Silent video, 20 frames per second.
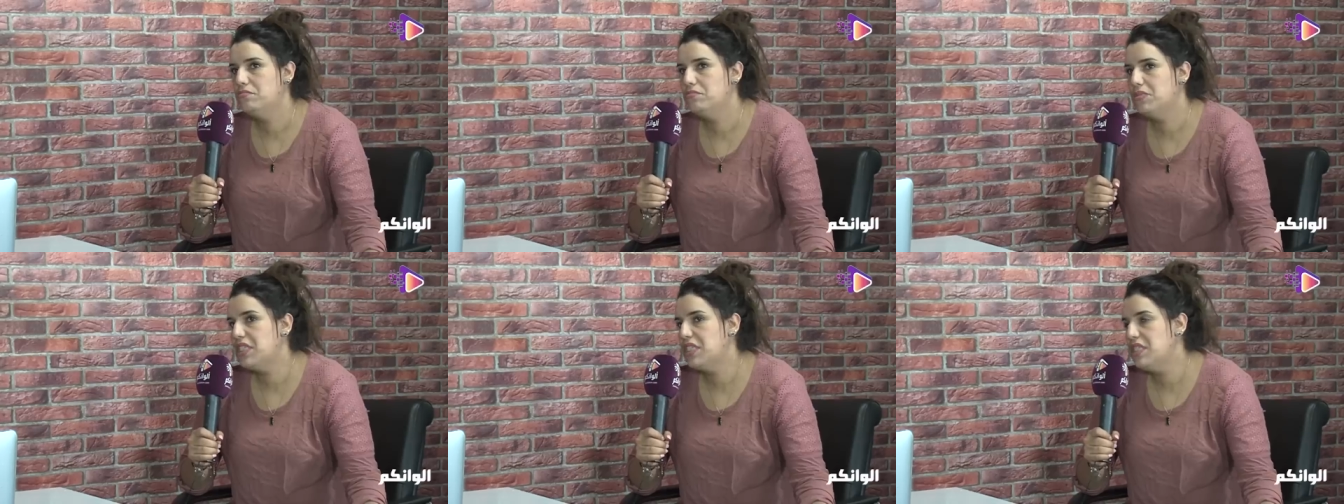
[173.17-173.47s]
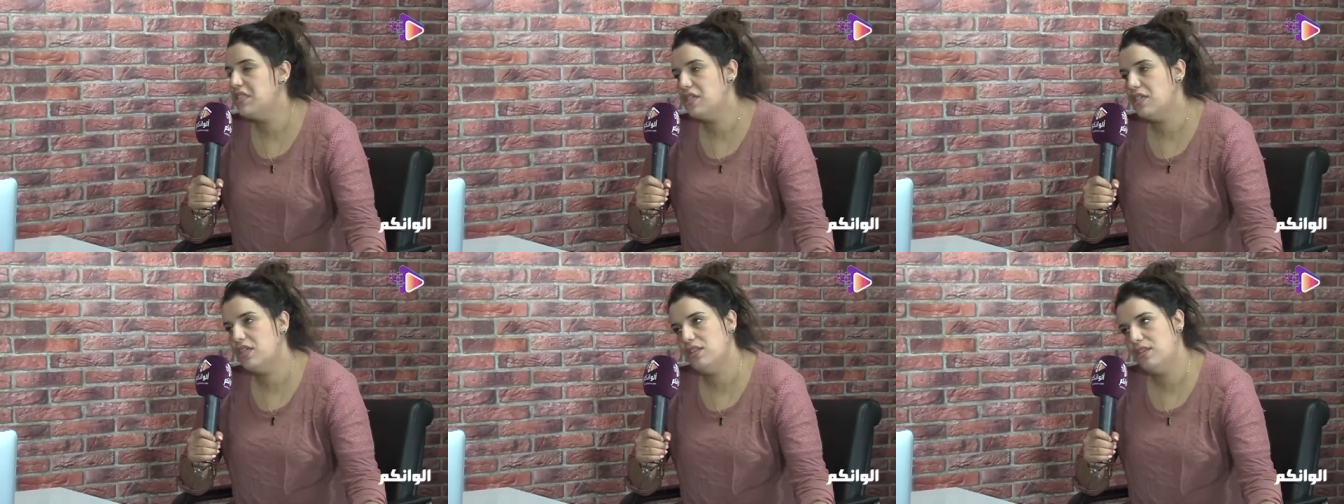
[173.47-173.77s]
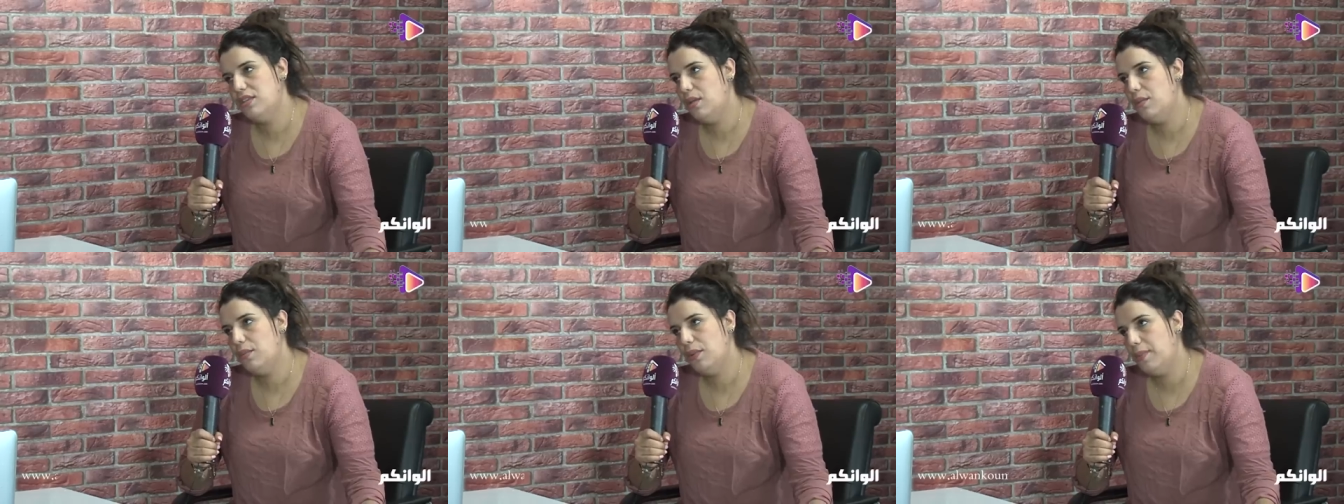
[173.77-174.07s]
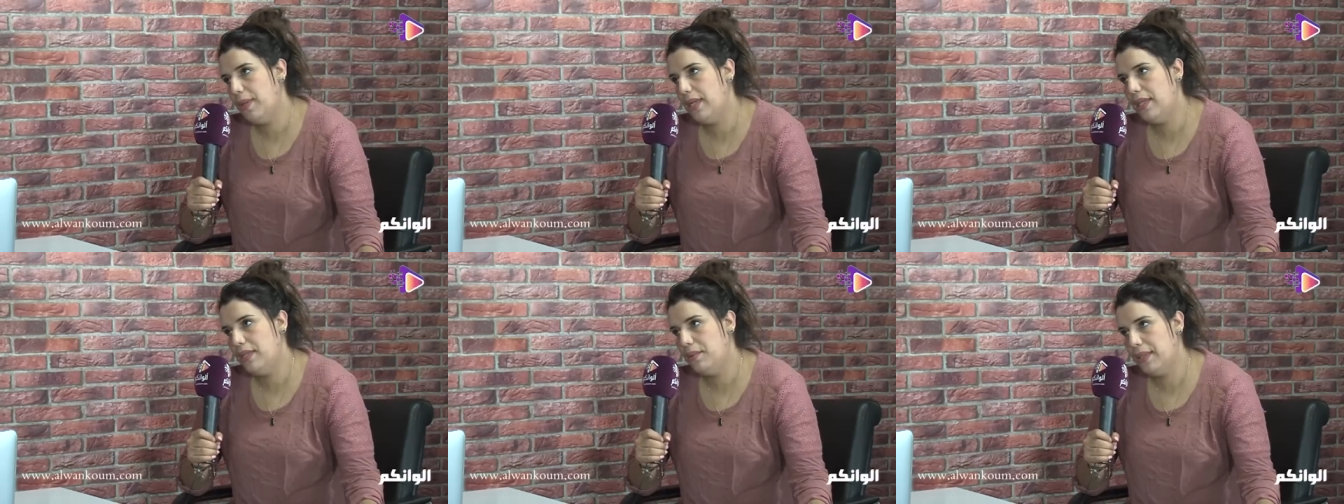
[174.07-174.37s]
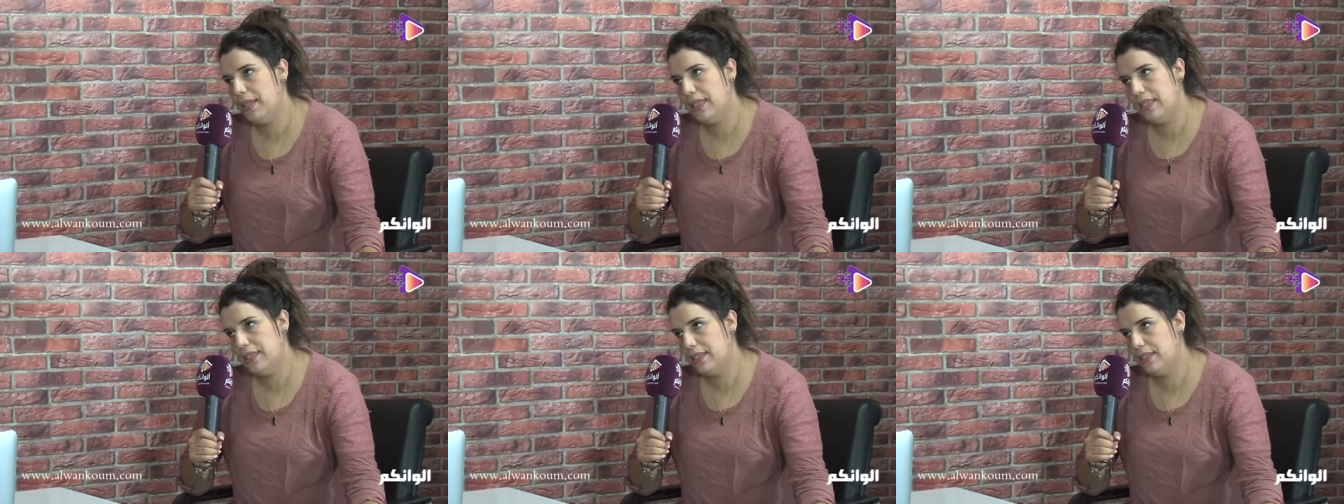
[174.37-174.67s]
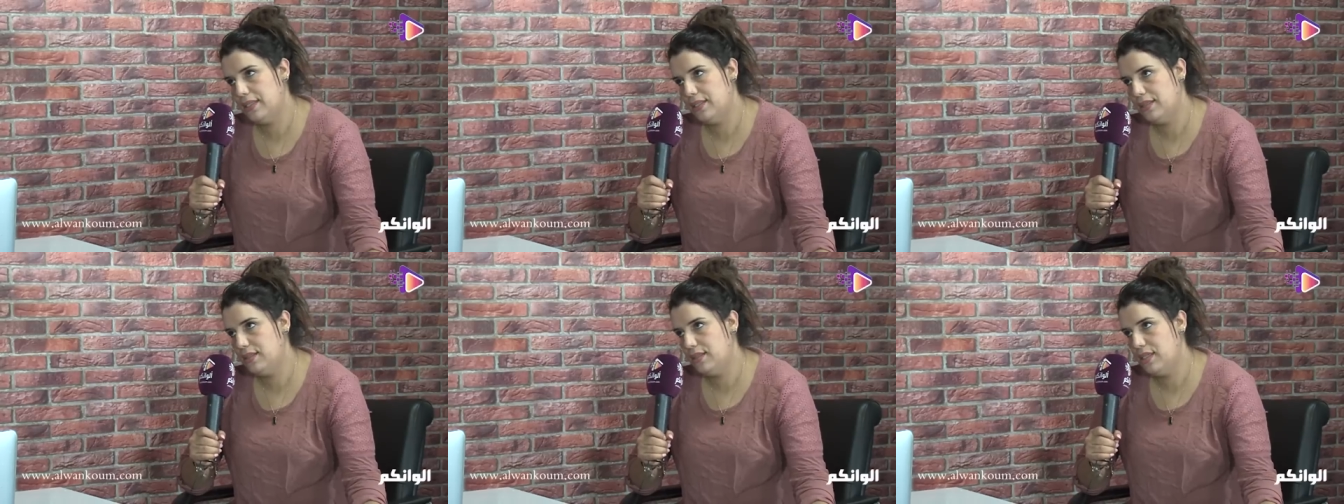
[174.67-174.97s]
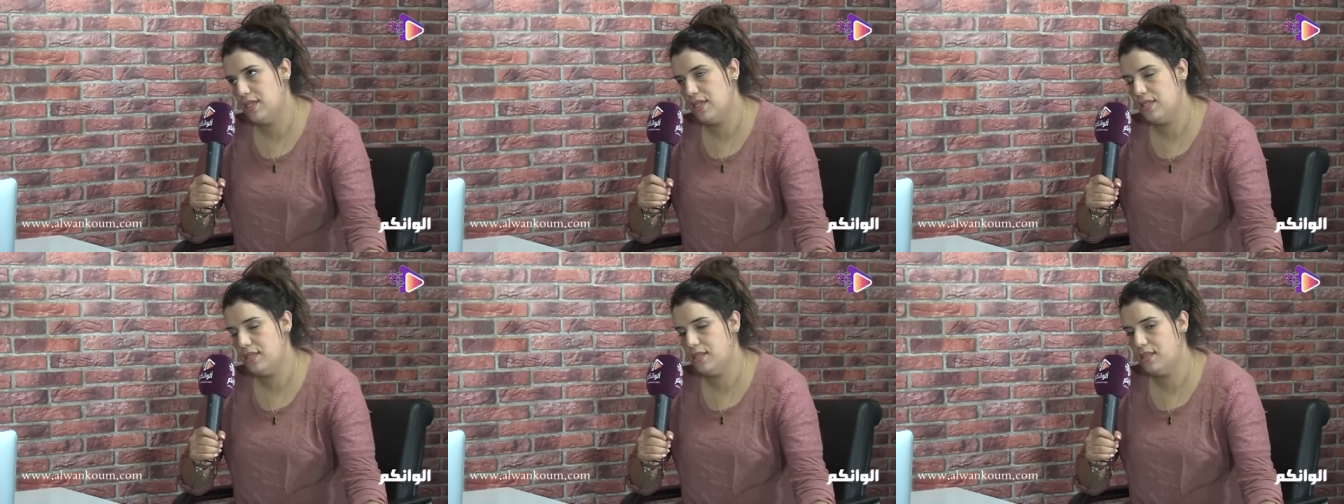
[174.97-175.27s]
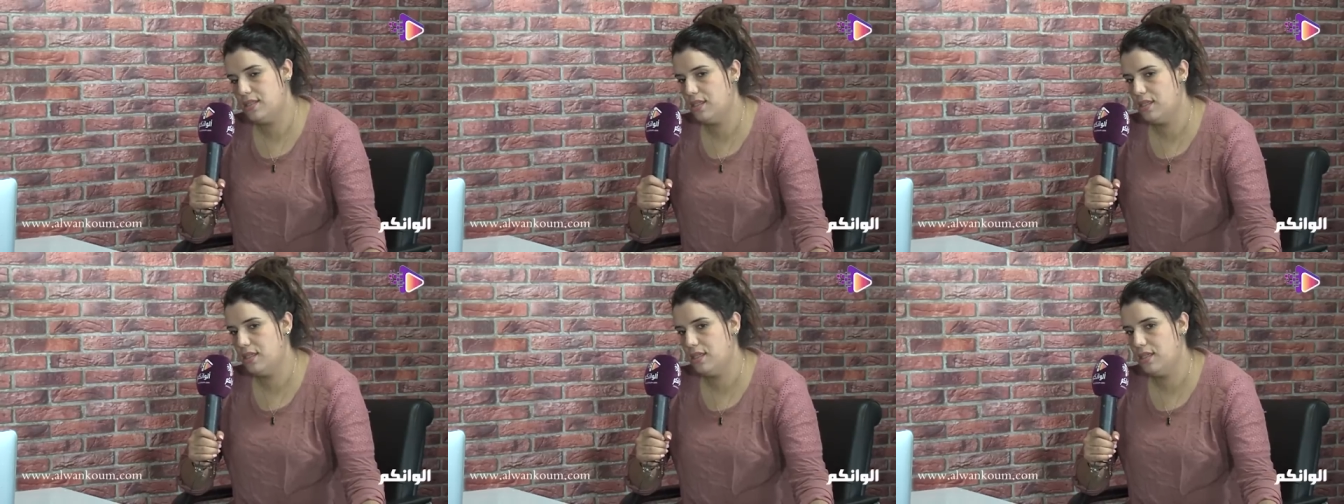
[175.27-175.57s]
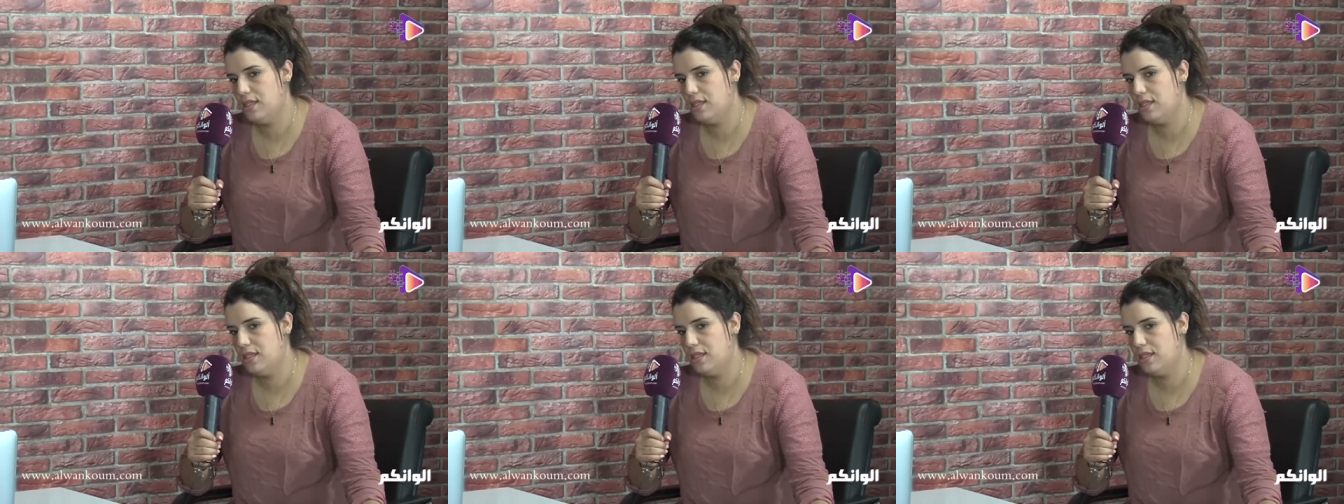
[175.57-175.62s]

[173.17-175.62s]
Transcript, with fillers: كنت خدامه بحالي بحال كاع الناس